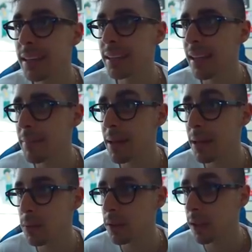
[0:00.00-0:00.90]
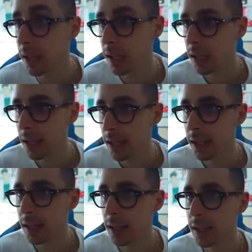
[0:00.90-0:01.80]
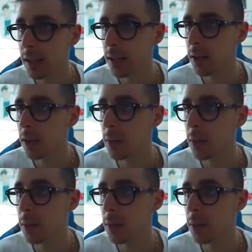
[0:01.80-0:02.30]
niente da bere quindi eh,